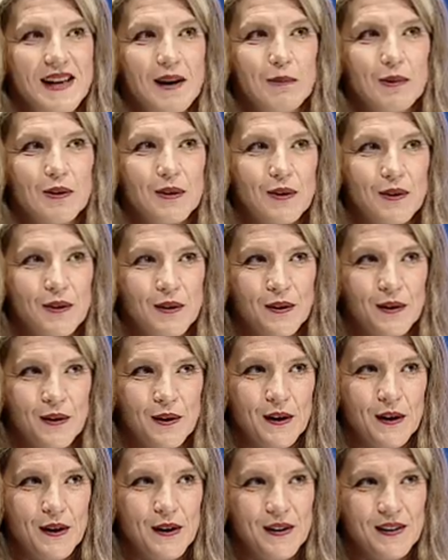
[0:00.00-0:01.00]

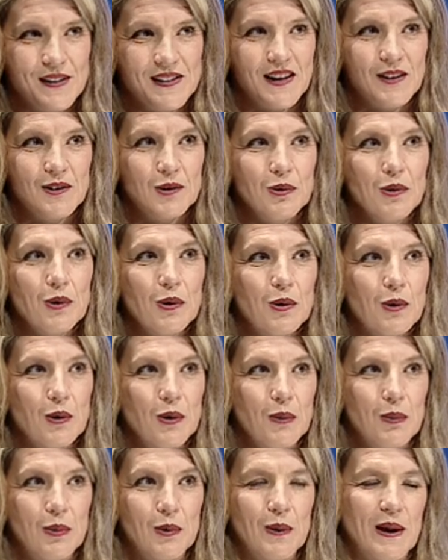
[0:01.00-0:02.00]
stiamo dando un
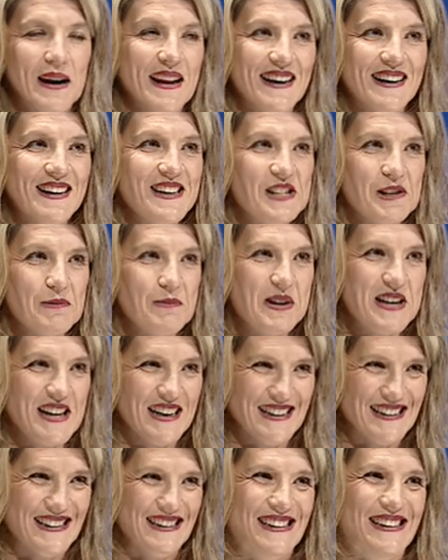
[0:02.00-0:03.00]
colpo alla
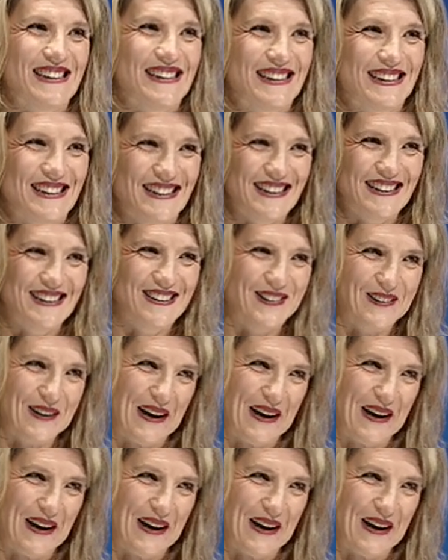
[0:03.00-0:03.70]
glicemia. Vabbè.